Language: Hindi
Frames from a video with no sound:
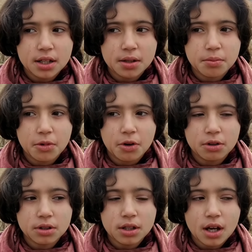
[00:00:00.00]
की
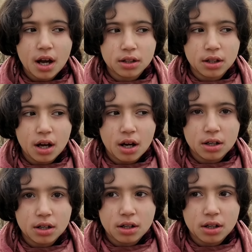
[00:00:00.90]
बहुत याद आ
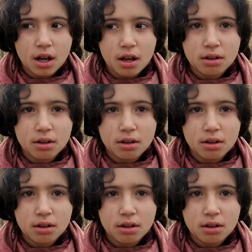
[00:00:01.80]
रही है